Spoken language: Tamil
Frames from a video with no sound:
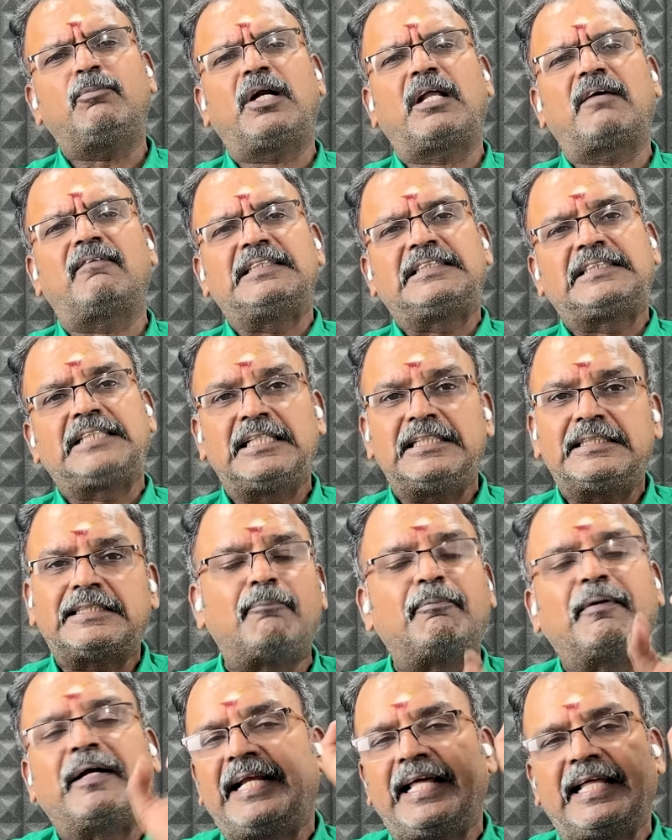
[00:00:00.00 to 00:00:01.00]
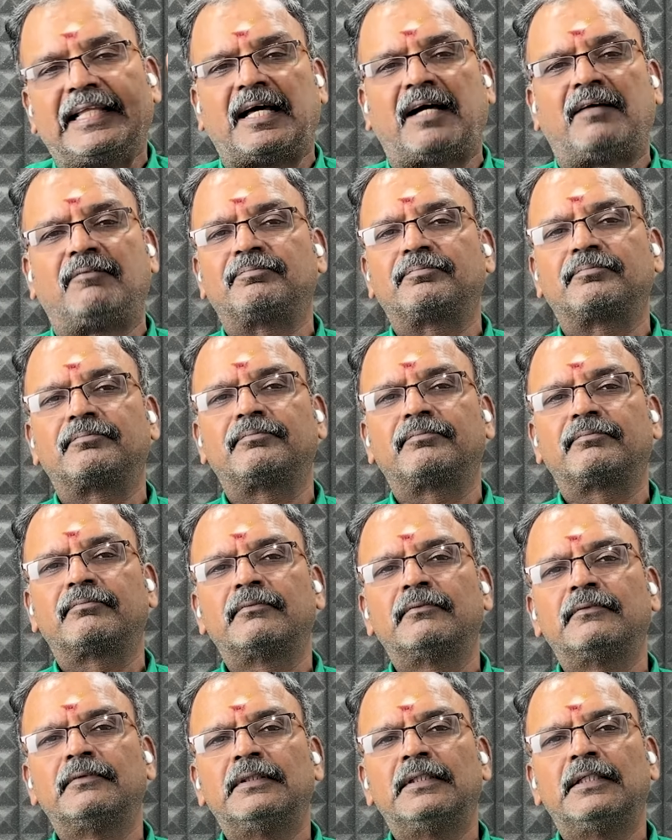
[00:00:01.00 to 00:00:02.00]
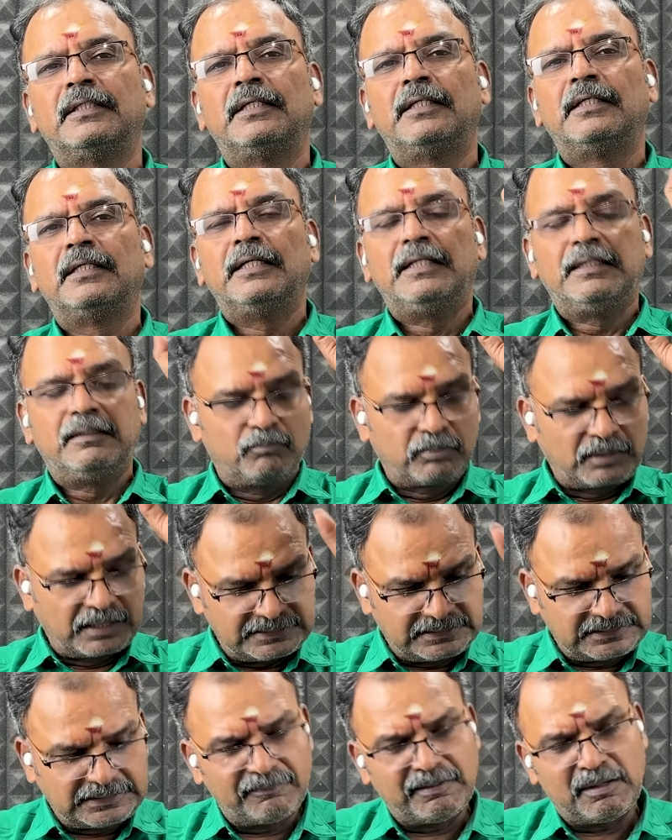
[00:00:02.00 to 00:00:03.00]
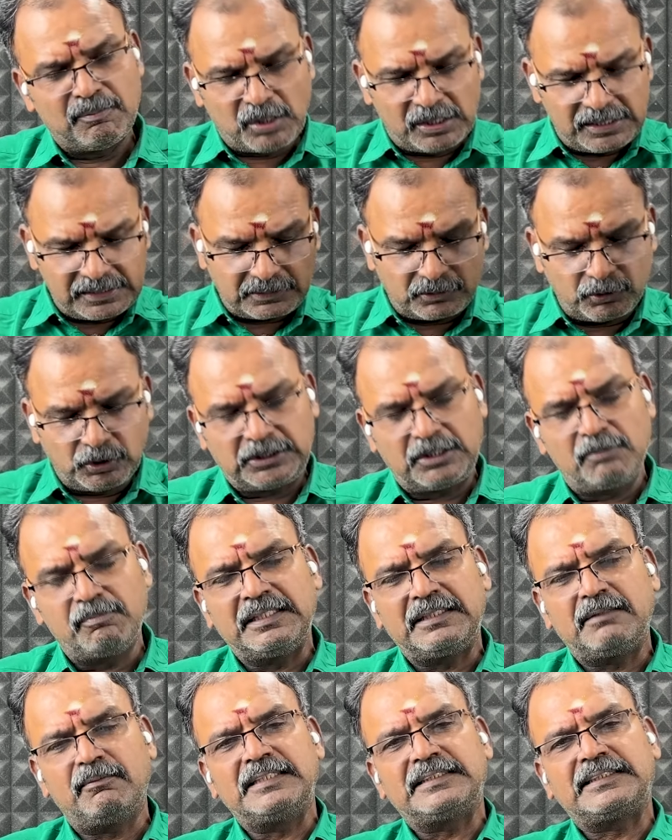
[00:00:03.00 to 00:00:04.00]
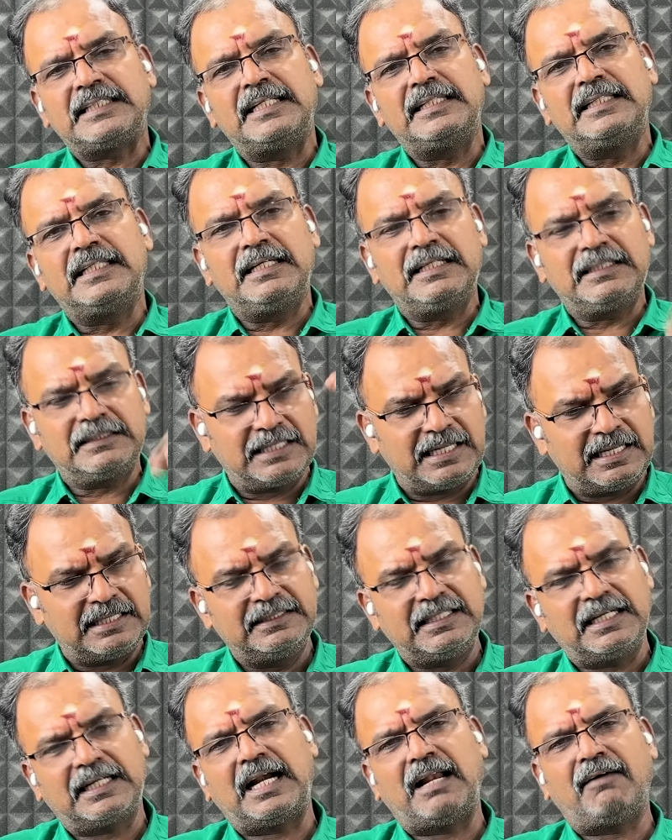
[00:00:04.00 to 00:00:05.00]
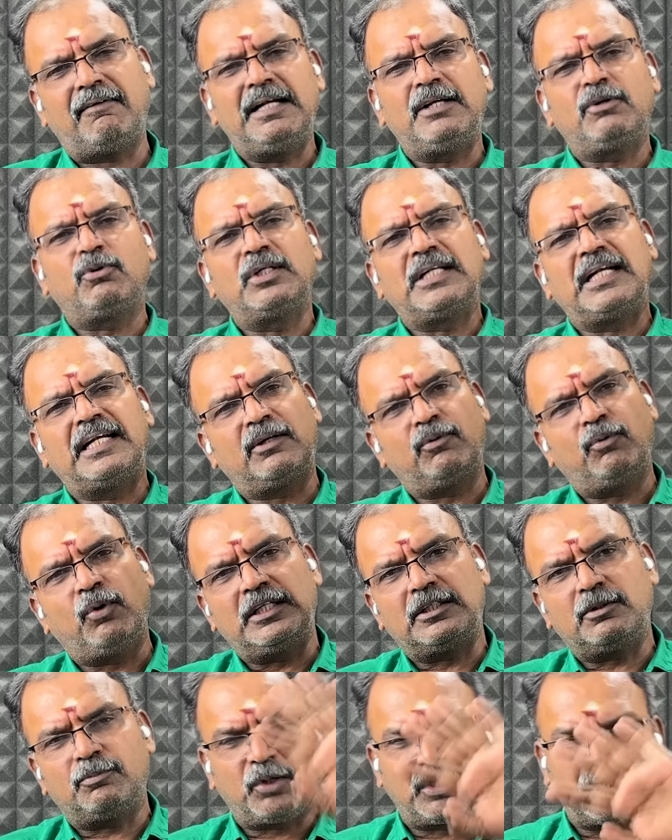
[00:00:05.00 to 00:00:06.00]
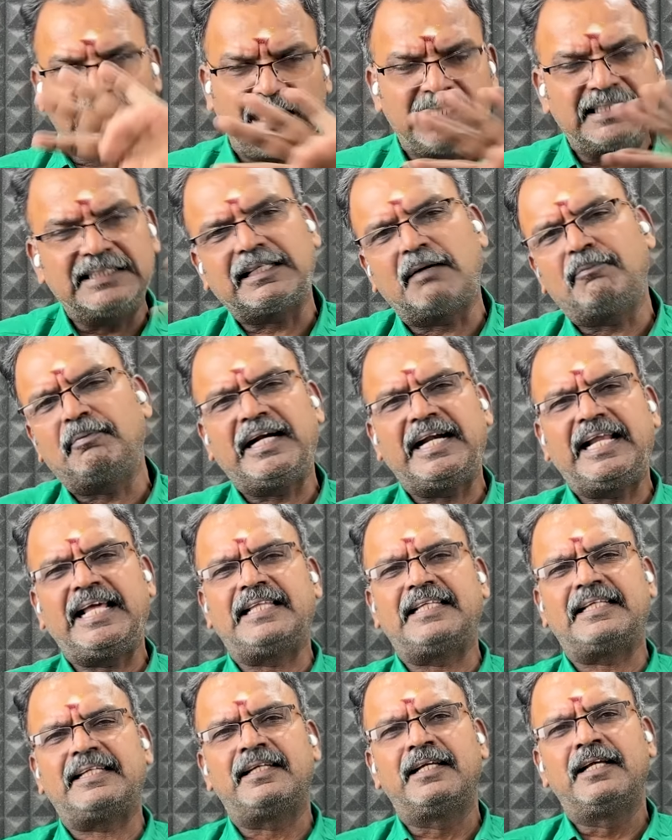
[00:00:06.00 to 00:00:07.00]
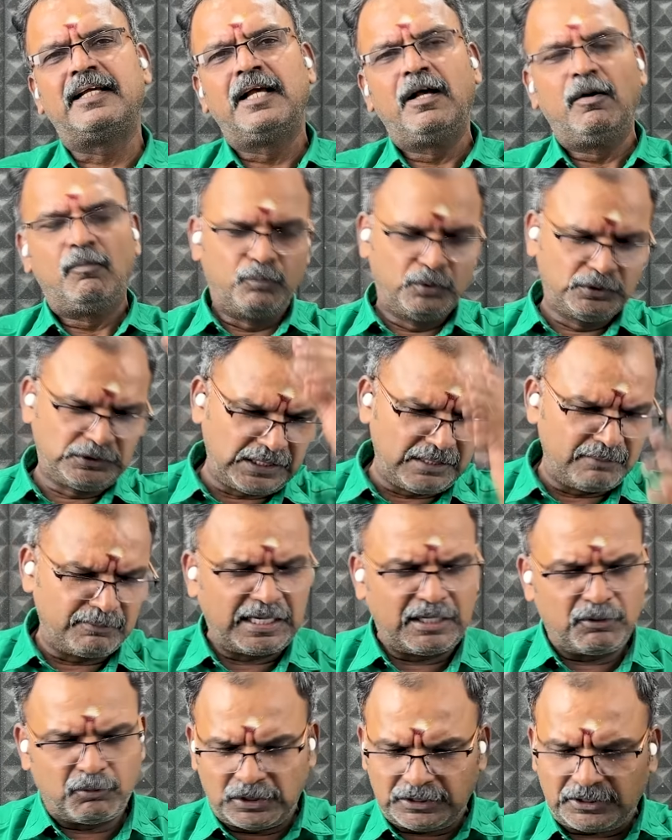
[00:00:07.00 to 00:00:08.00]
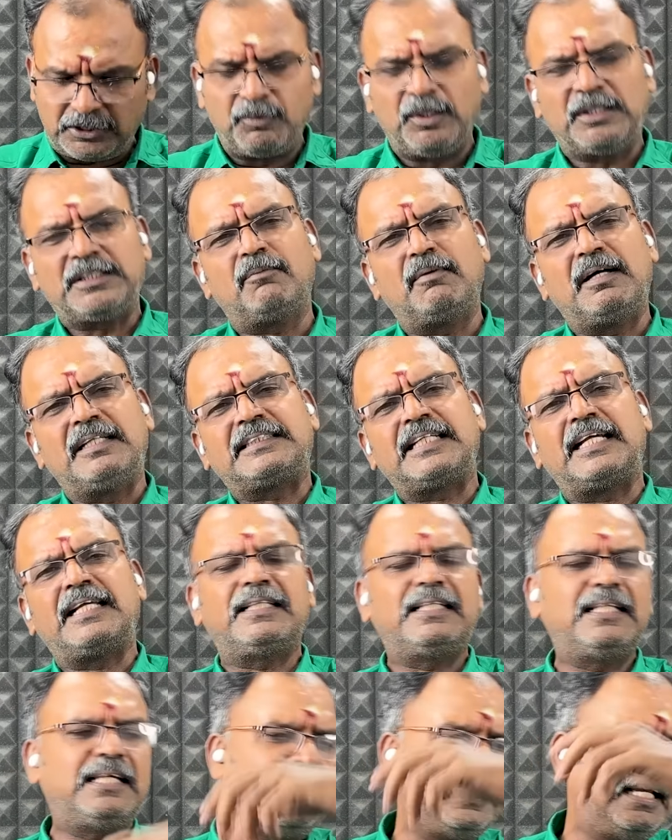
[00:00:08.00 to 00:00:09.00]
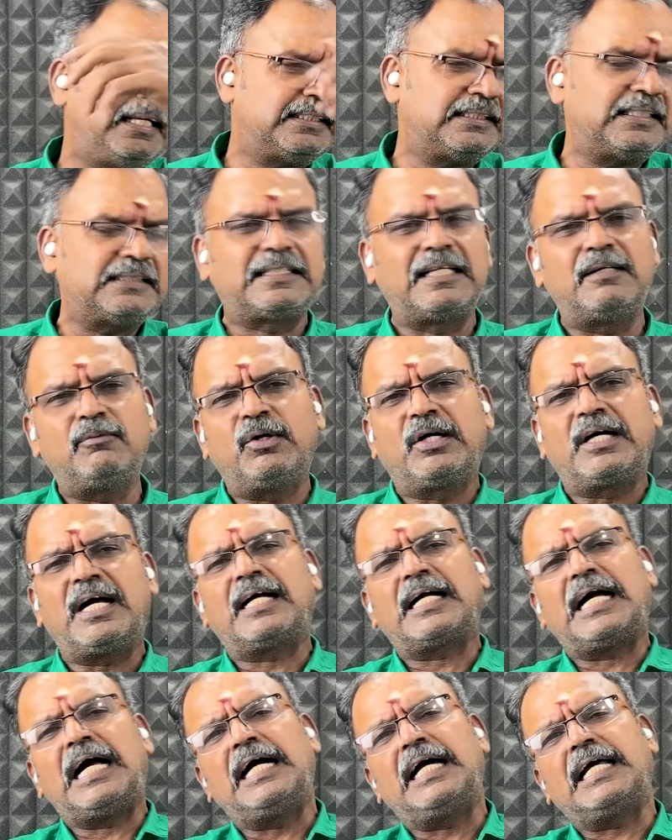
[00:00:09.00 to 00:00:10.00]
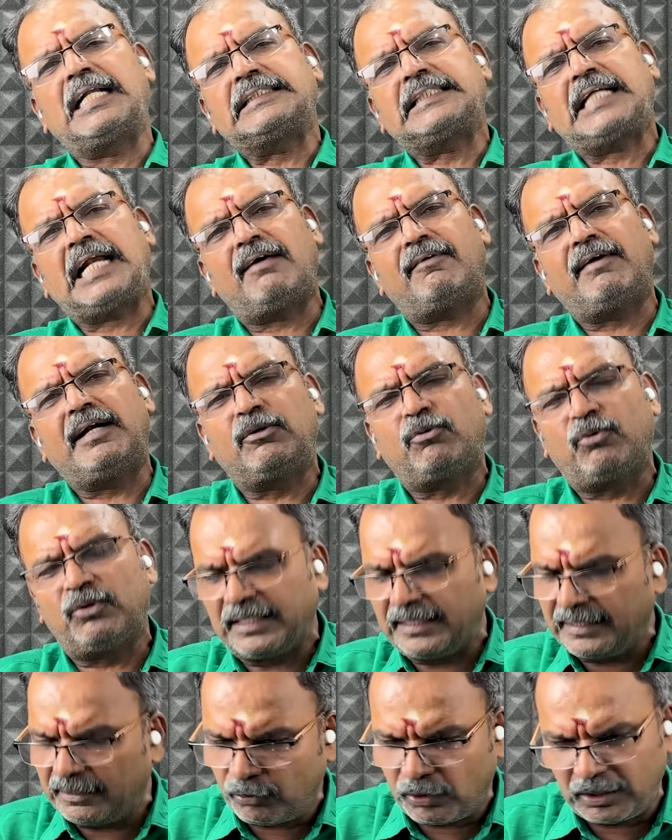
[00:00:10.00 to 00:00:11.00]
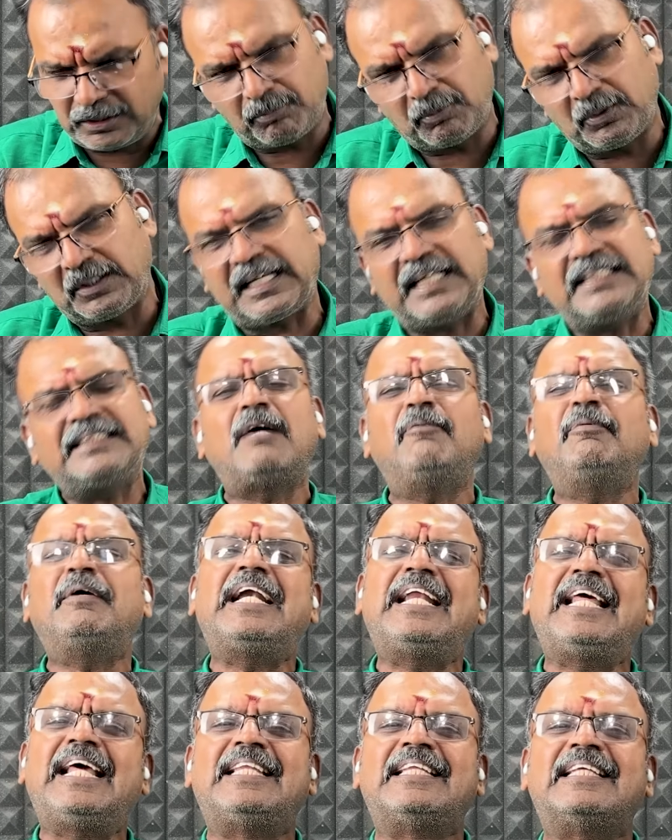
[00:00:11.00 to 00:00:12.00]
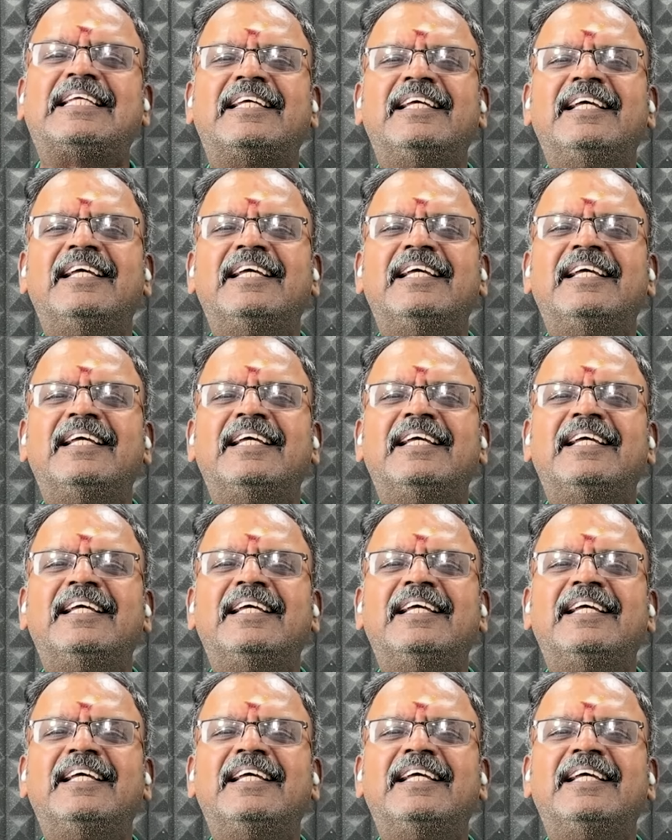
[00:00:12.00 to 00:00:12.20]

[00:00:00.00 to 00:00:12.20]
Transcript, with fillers: போட வச்சது தப்பு கிடையாதான் கிறிஸ்தவ மொத்தமாக சேர்ந்து இந்த களவாணி கூட்டணிக்கு ஓட்டு போட்டால் அது தப்பு கிடையாது முஸ்லீம்கள் மொத்தமாக சேர்ந்து இந்த திமுக காங்கிரஸ் களவாணி கூட்டணிக்கு ஓட்டு போட்டால் தப்பு கிடையாது